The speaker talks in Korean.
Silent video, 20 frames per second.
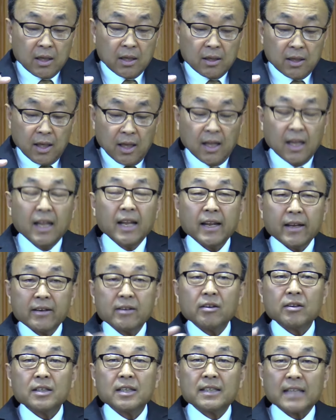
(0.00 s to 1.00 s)
일일이
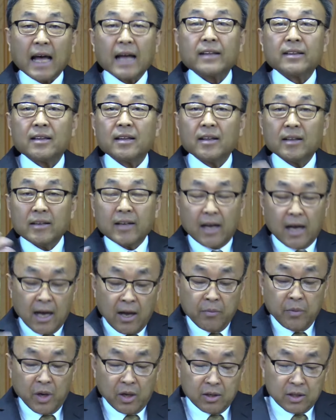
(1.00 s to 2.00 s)
그거 다
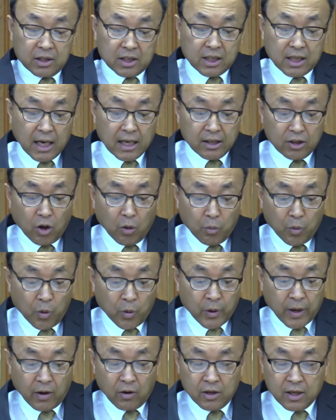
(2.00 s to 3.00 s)
하면은 시간이 너무
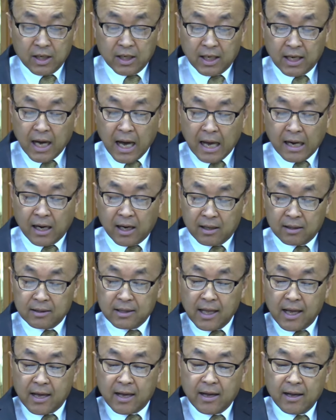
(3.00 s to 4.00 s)
오래 걸리니까 안
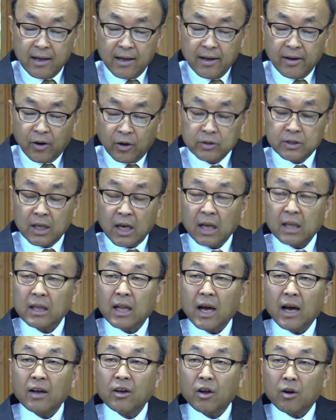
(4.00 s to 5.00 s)
하는데 언젠간
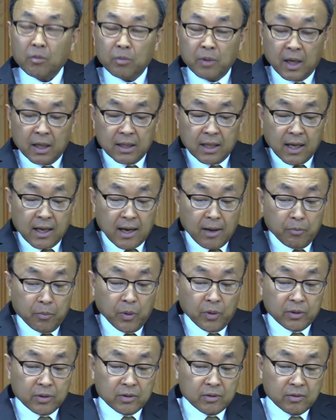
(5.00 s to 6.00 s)
내가 여러분한테
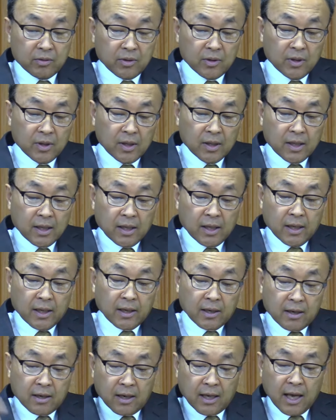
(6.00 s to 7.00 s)
한번
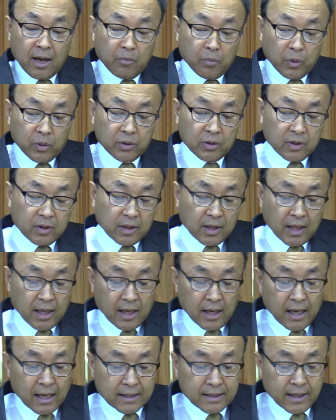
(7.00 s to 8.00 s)
그렇게 한번
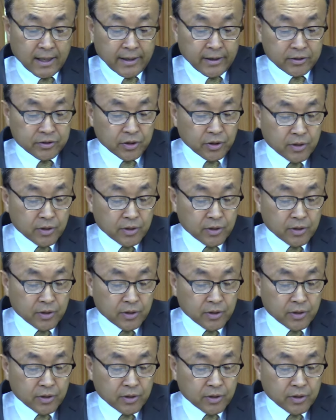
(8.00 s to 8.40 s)
한다 그랬죠.